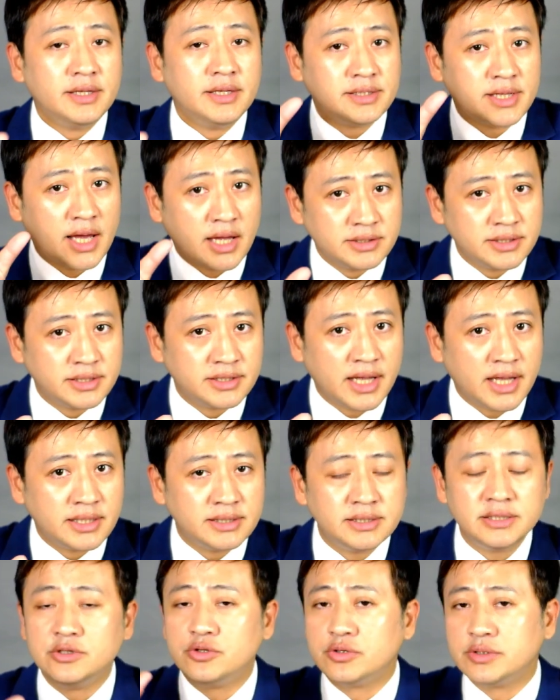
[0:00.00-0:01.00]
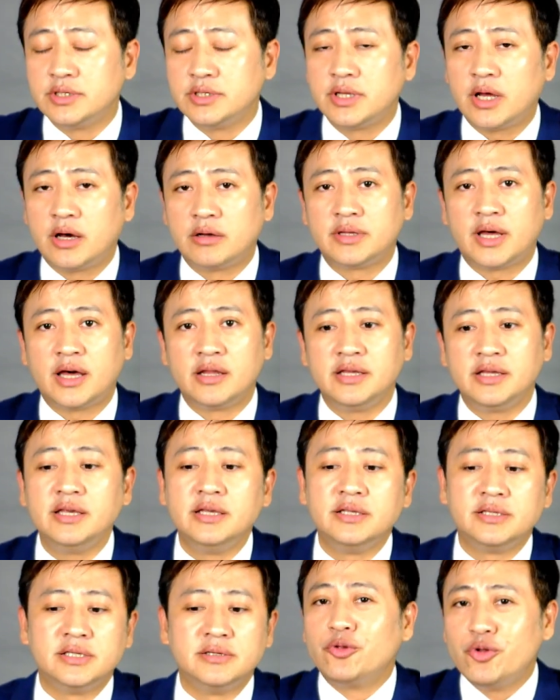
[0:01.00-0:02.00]
你查这个单字，你就得到它的
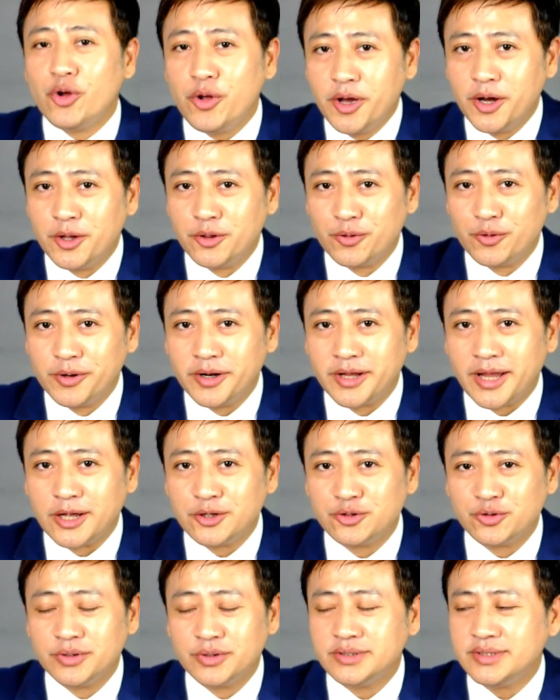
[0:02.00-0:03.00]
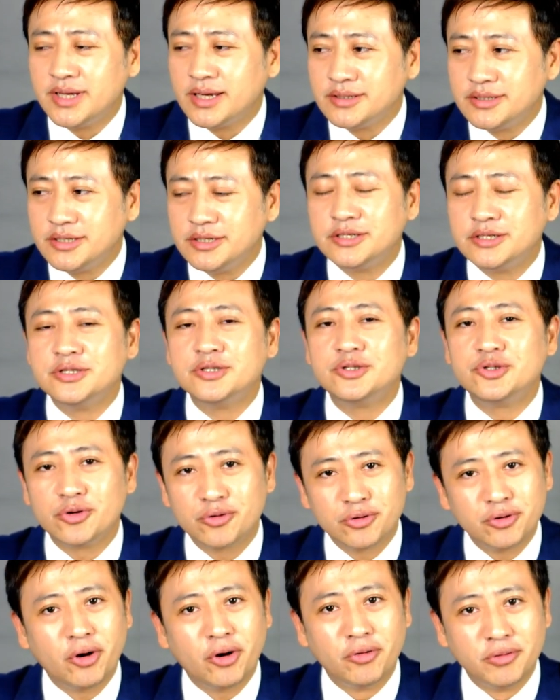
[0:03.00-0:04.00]
意思。对于很多人来说呢，这样其实就
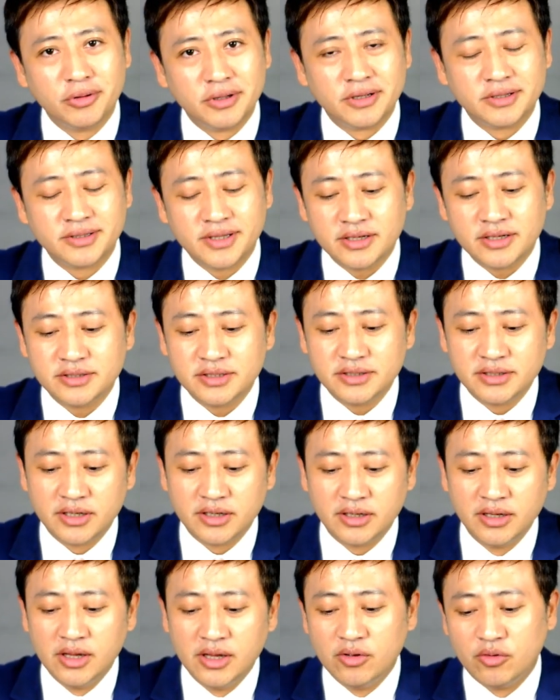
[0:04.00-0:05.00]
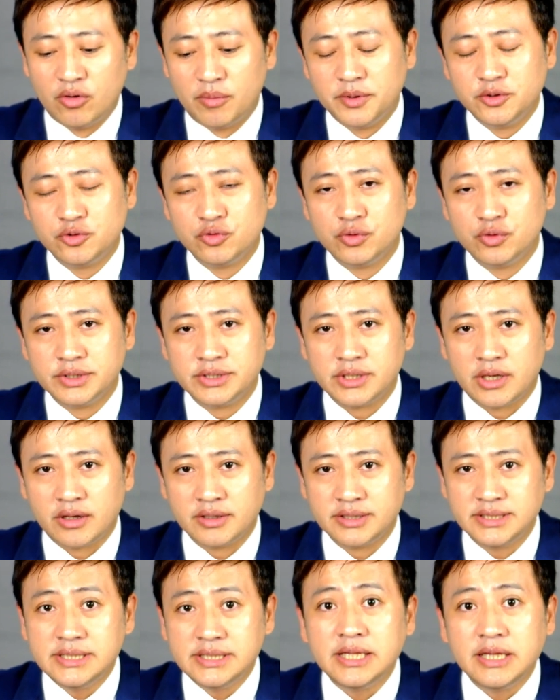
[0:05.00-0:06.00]
够了。但是呢，我们如果想
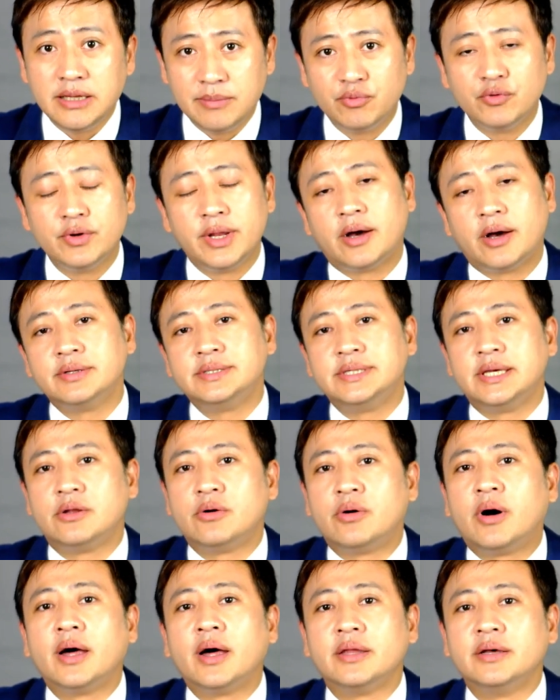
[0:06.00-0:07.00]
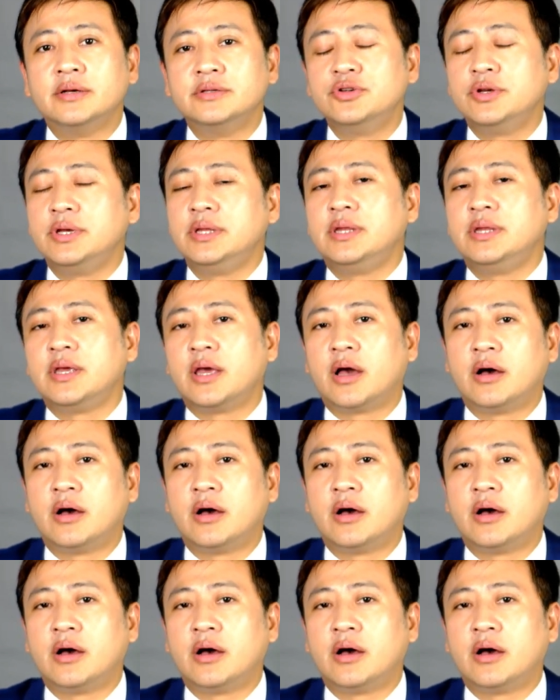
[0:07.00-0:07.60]
要进一步了解的话呢，就一定